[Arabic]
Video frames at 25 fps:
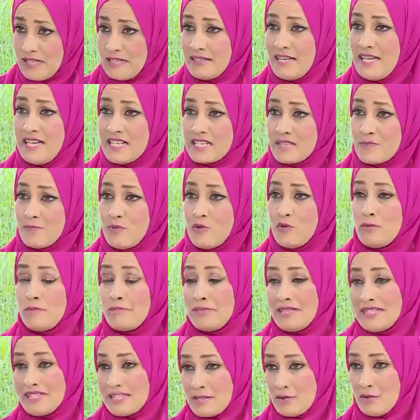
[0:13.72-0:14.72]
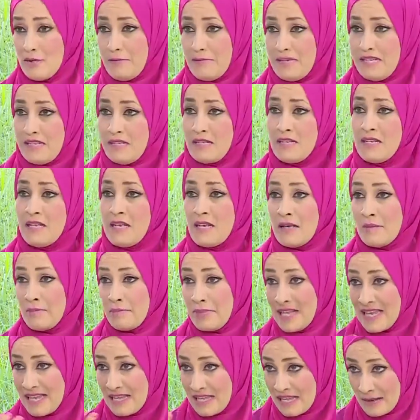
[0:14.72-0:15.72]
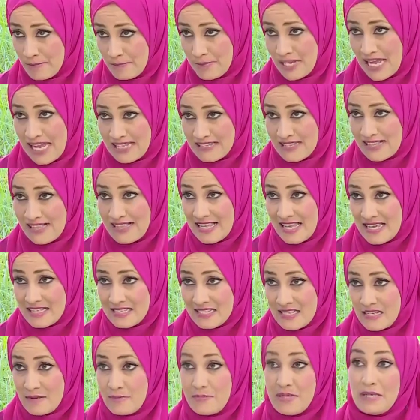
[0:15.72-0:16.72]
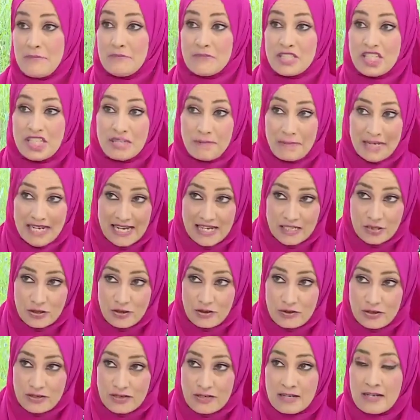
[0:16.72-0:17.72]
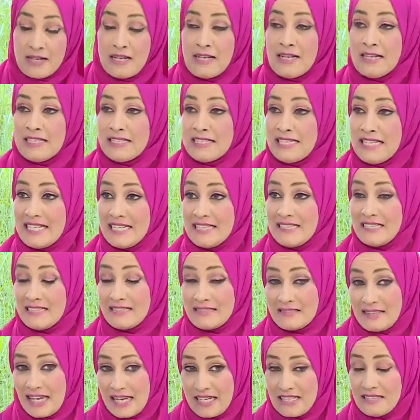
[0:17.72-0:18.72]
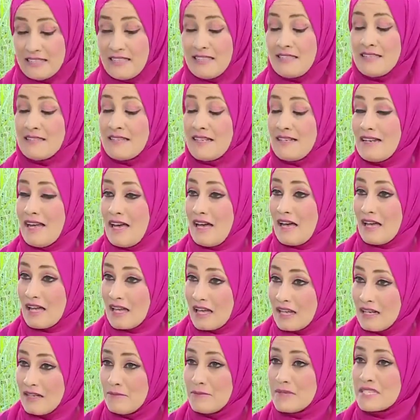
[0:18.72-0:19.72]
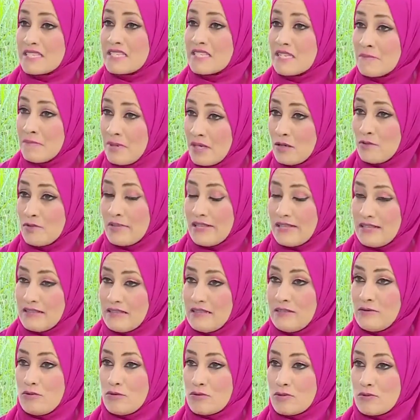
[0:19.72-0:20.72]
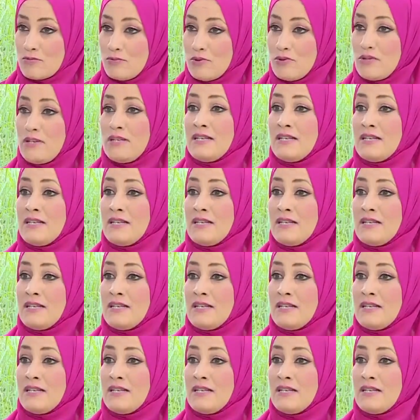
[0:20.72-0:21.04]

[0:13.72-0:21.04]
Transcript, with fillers: نحسبوه بلي سومان بعدد الاسابيع ماشي بالاشهر يعني تحديدا اقل من 37 اسبوع